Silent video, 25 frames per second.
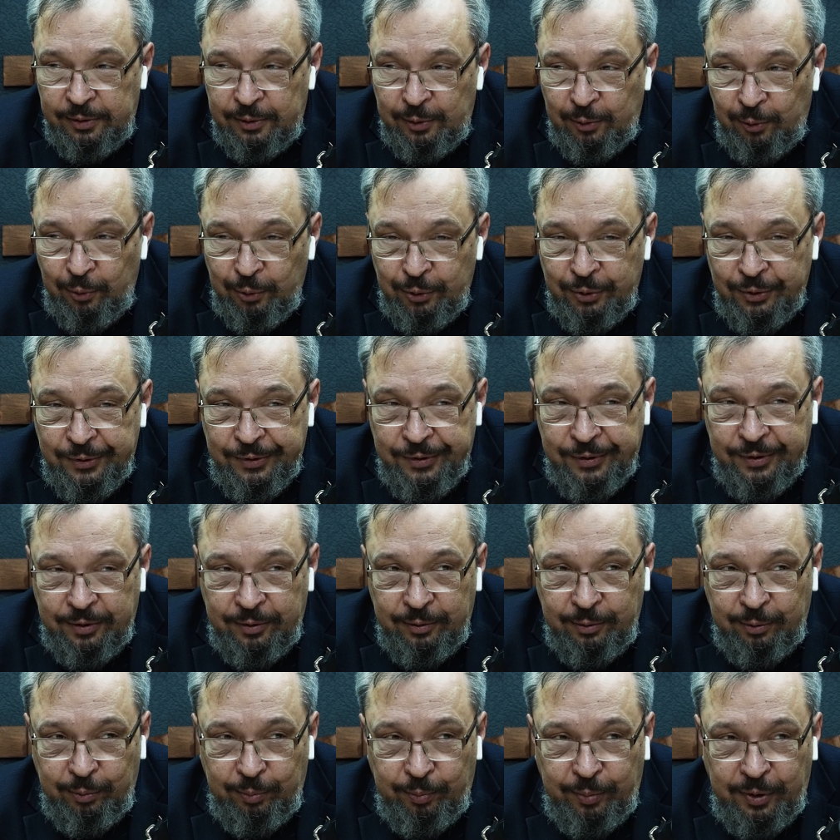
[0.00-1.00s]
сложности,
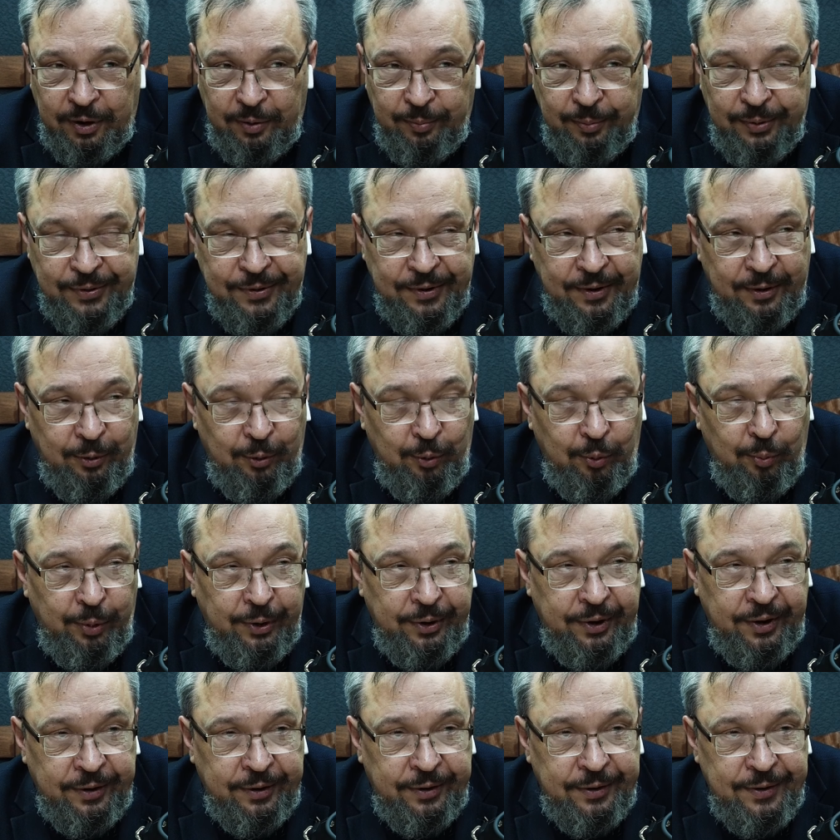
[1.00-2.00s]
ну, по описанию
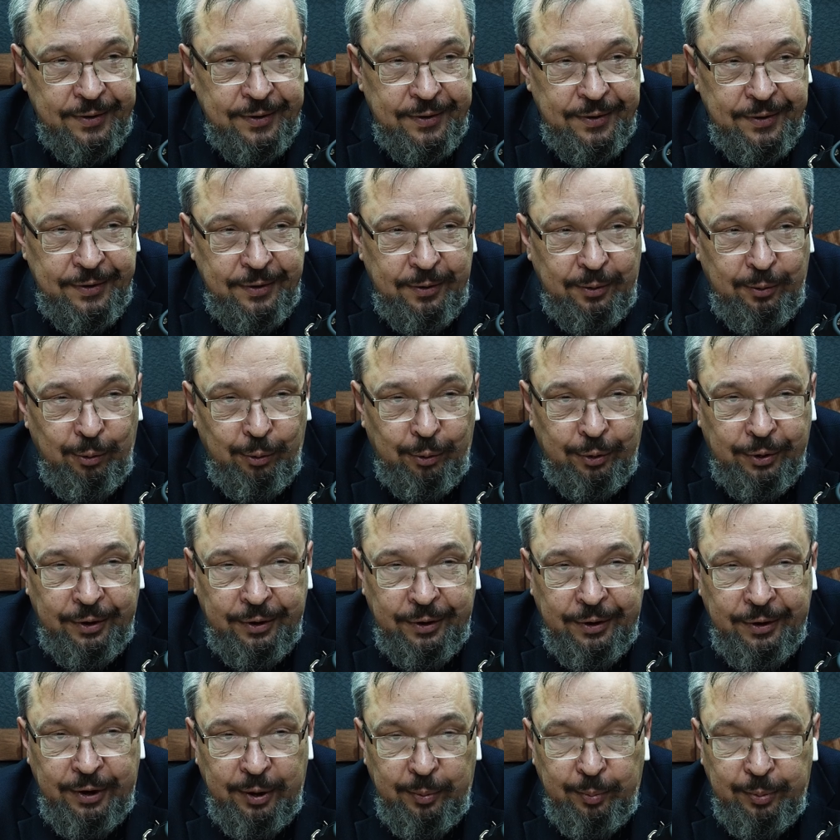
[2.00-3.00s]
понятно, здесь и
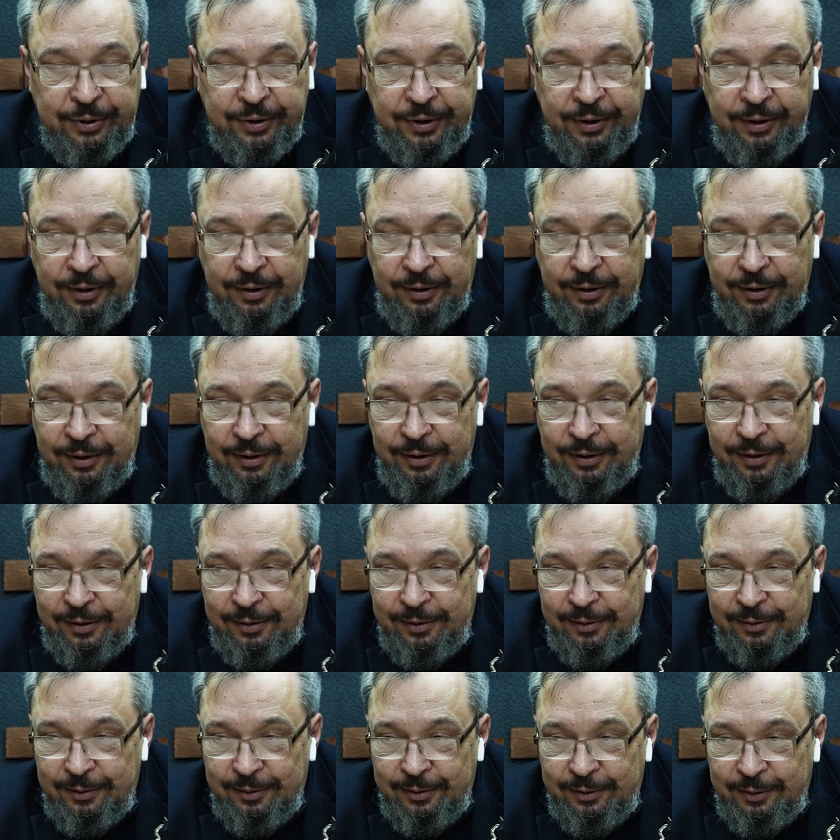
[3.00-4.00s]
горные хребты, и
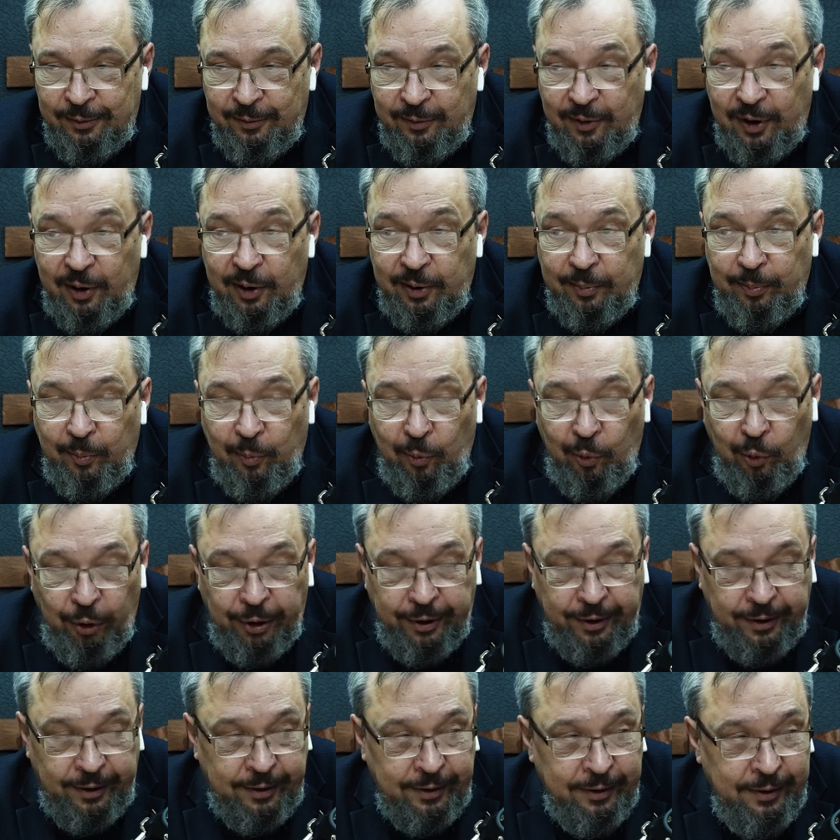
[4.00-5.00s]
два
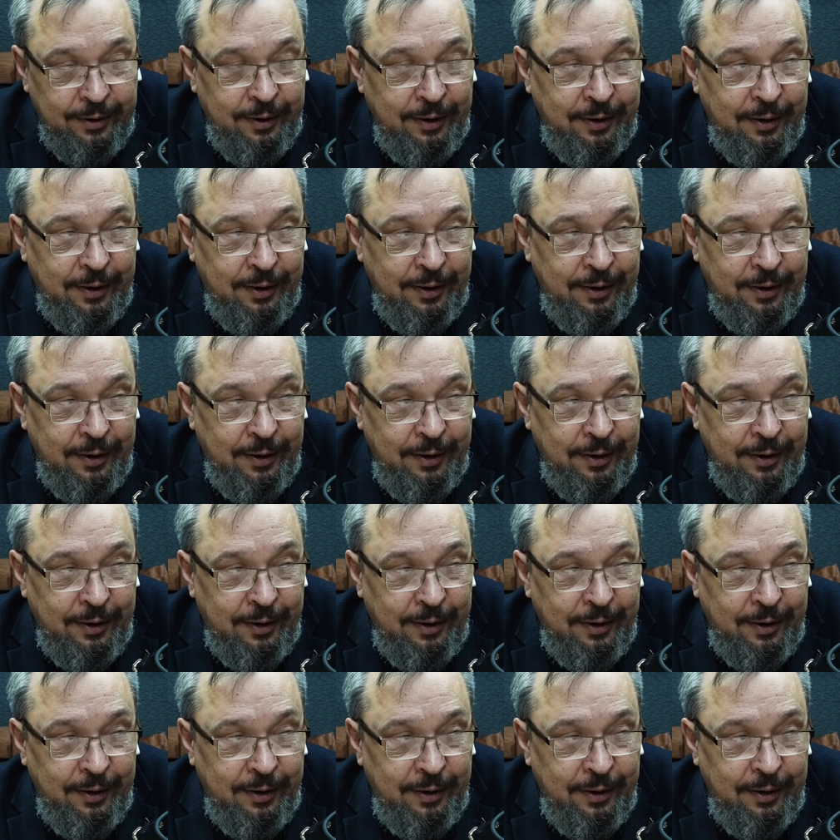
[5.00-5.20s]
моря,